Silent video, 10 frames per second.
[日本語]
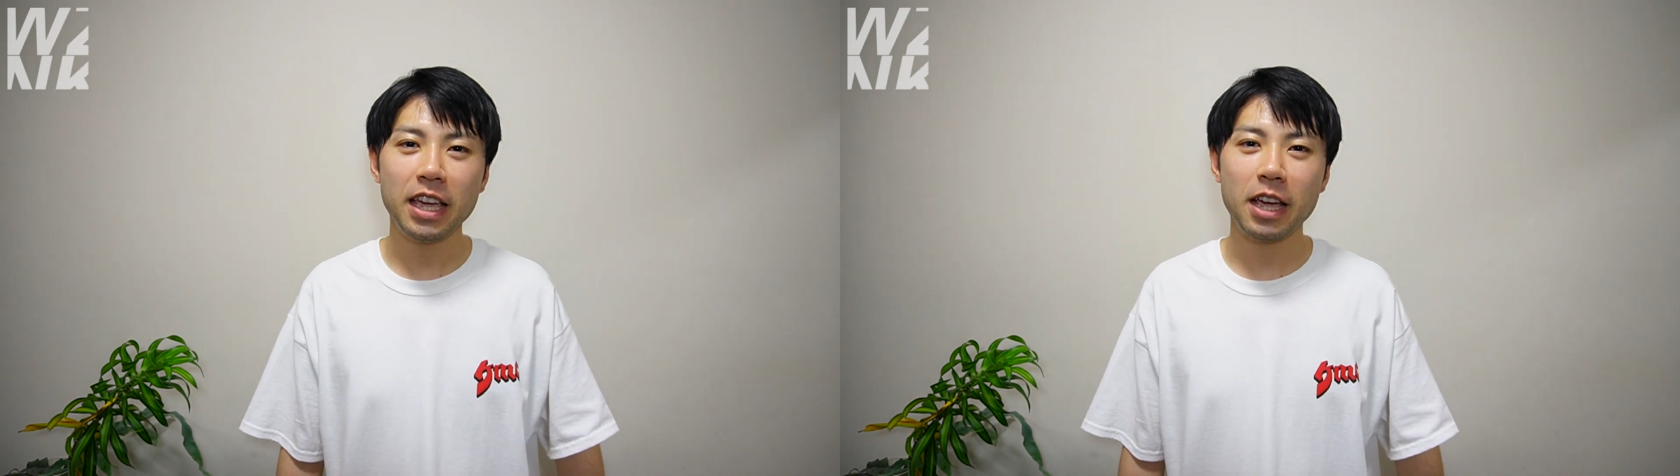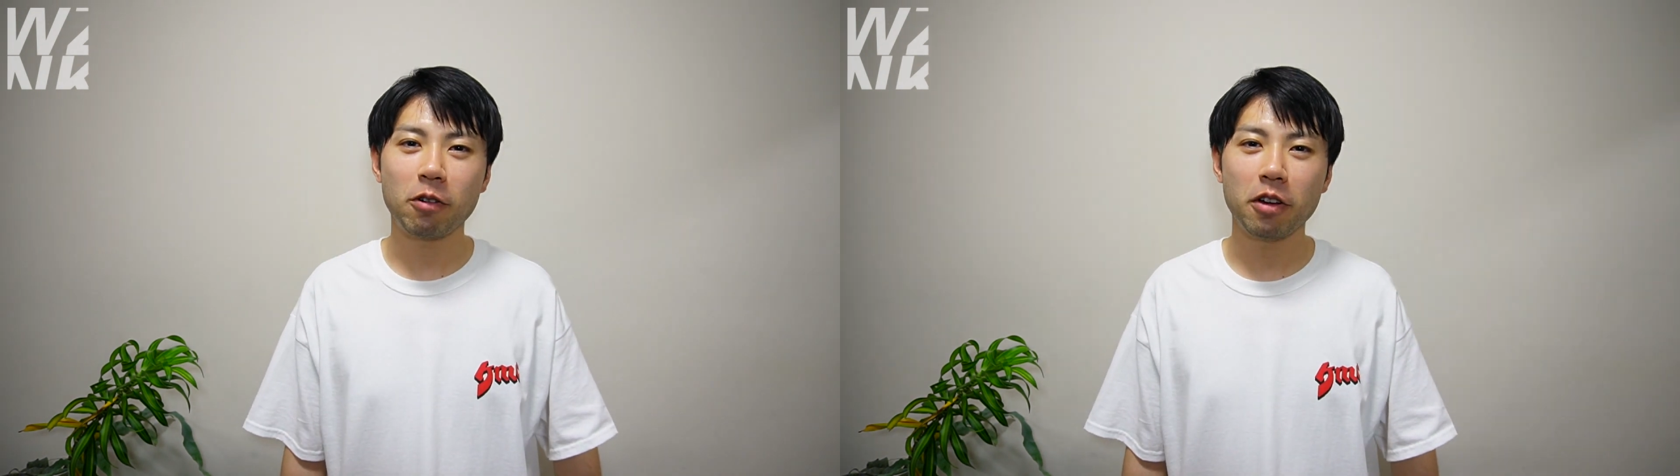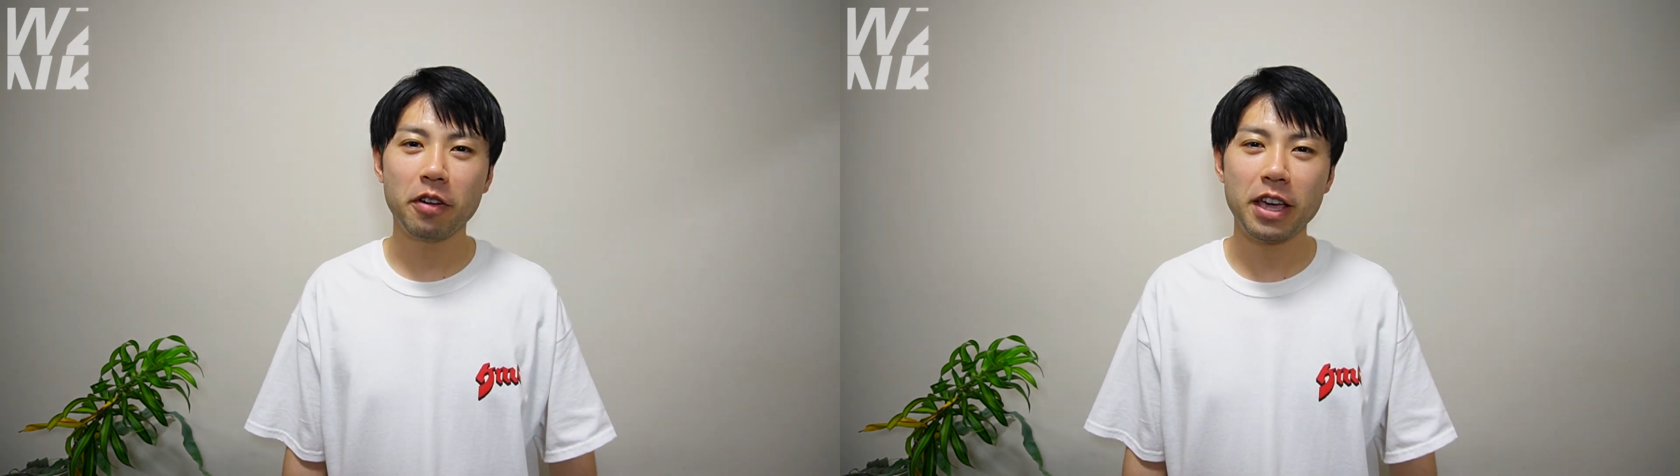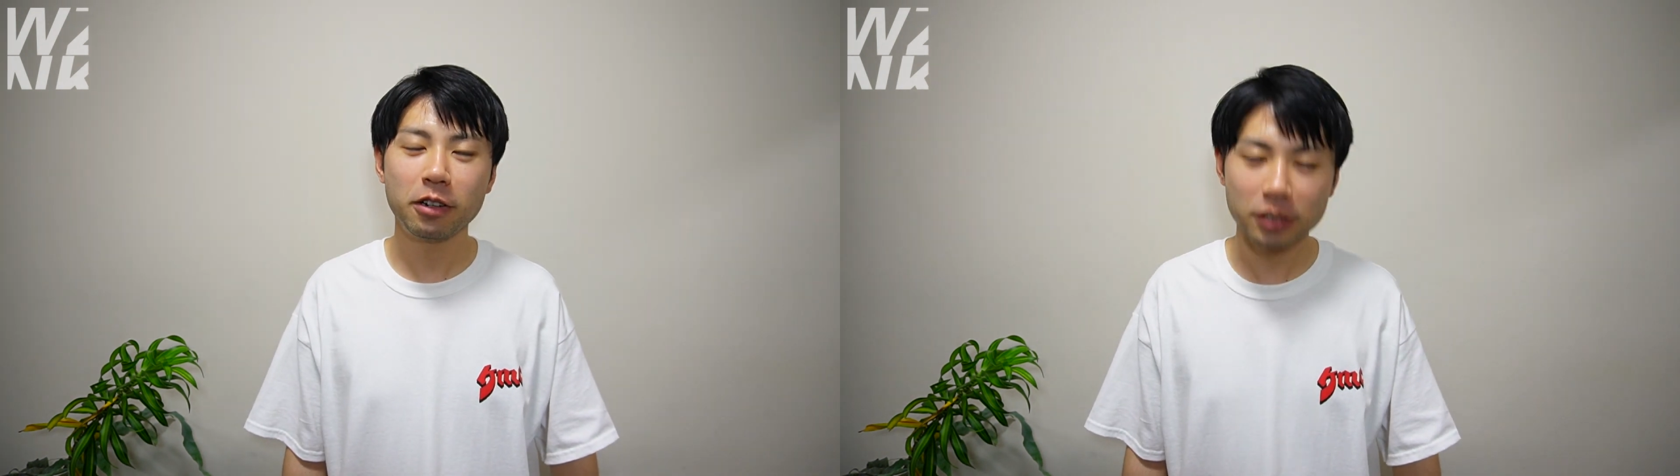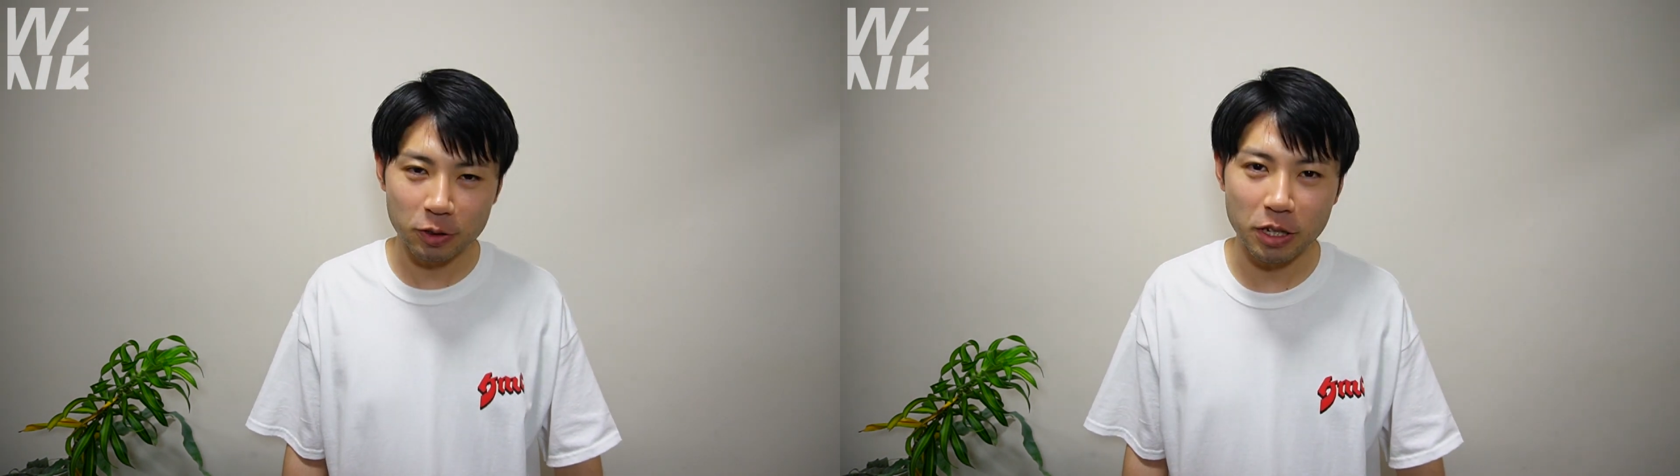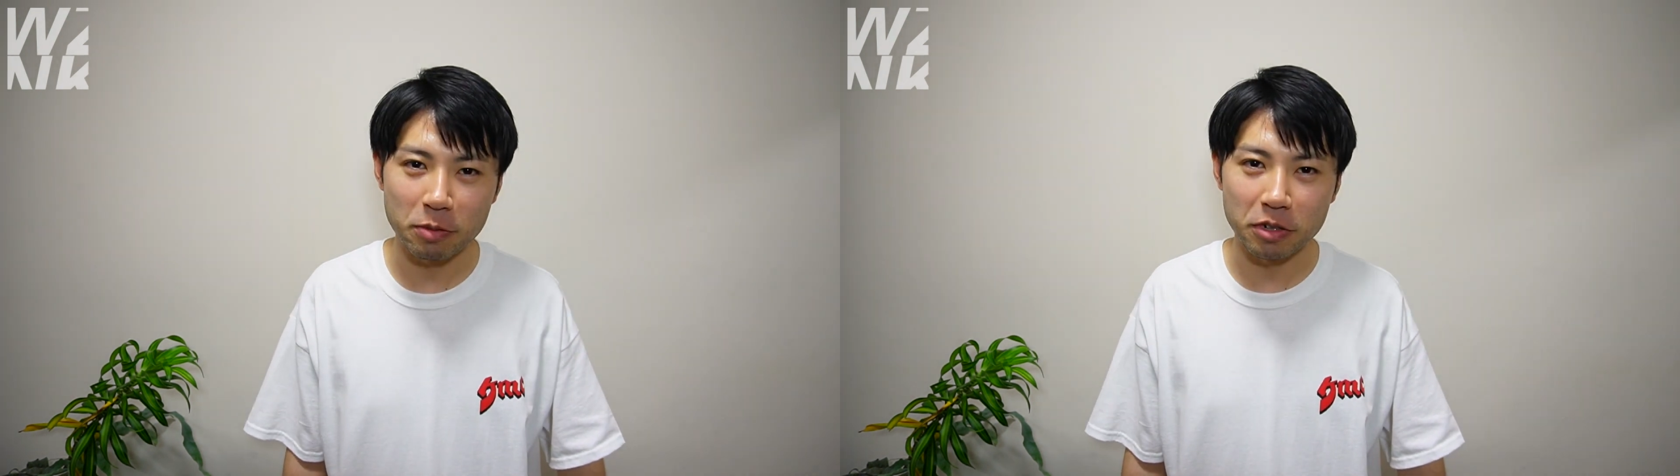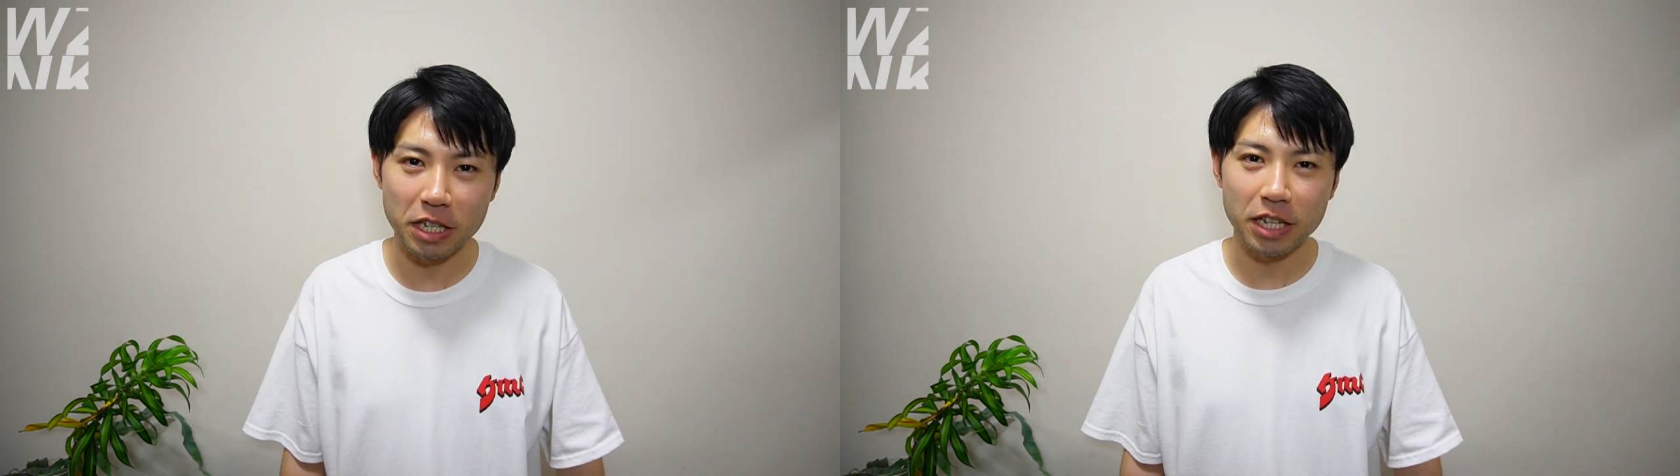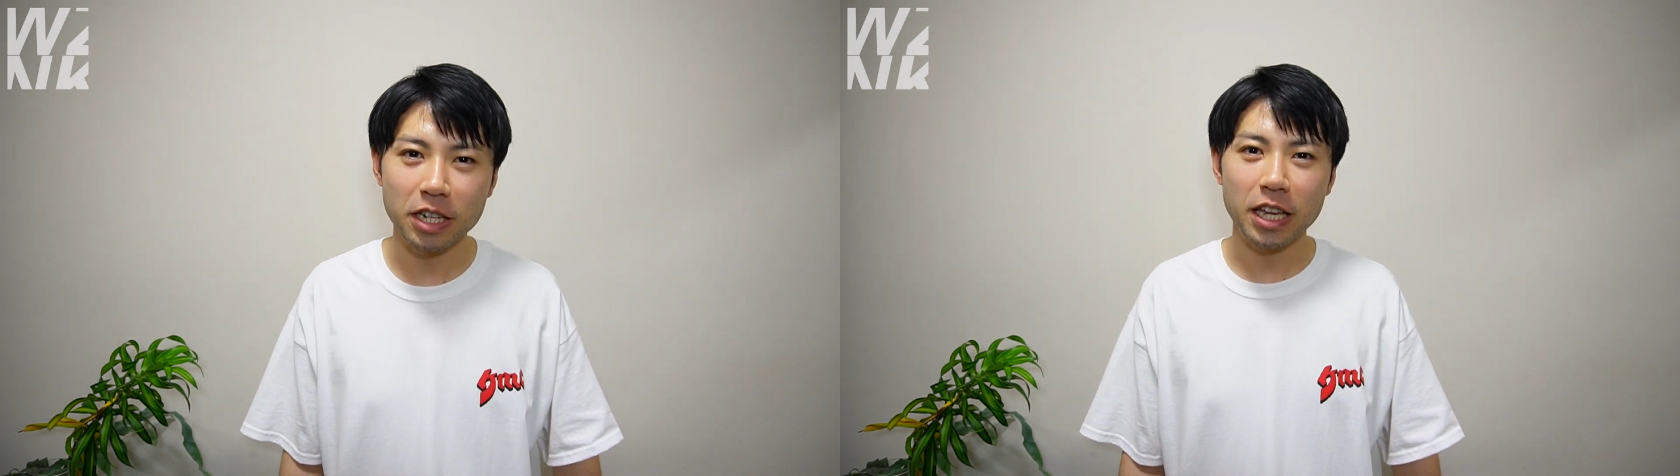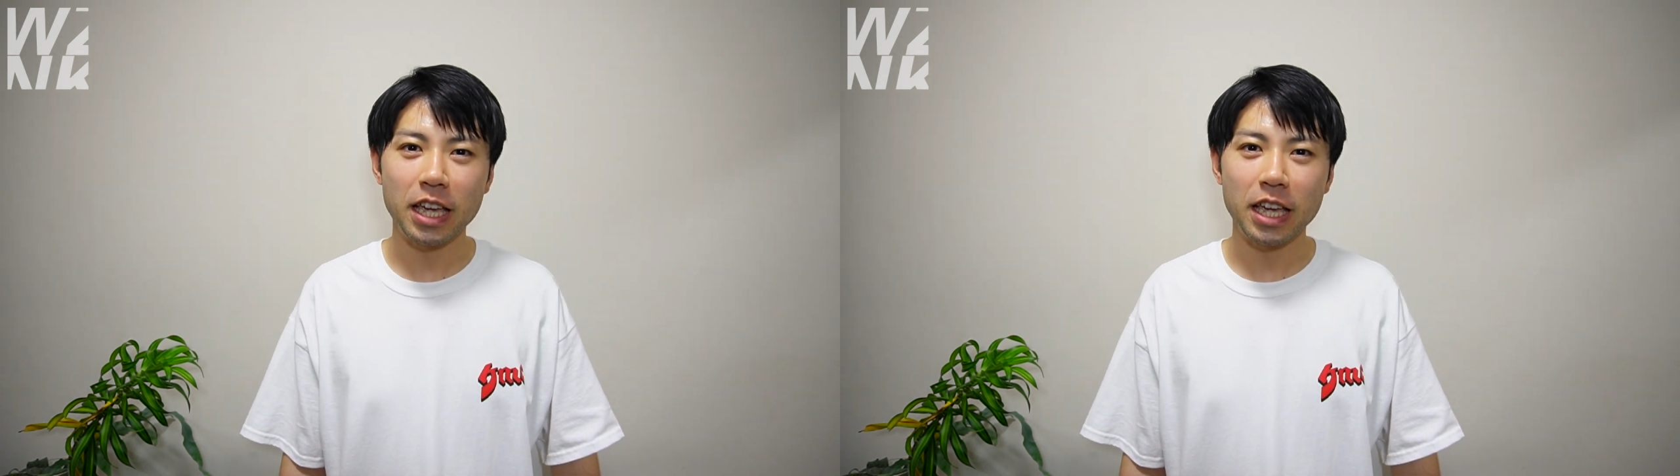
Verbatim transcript: えー、これをエクストリームに、